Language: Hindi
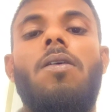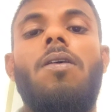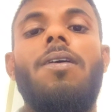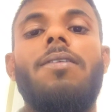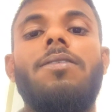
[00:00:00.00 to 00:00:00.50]

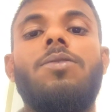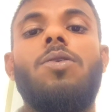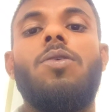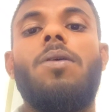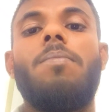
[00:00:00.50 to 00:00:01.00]
और
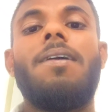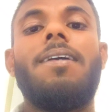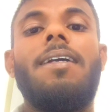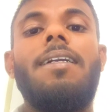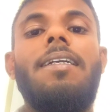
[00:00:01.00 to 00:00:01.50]
जो
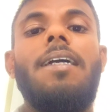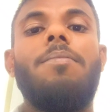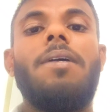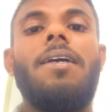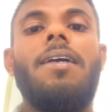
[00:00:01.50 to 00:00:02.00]
हमारे इंडिया
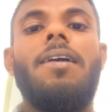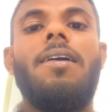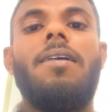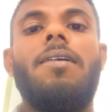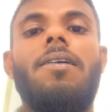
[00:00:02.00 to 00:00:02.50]
में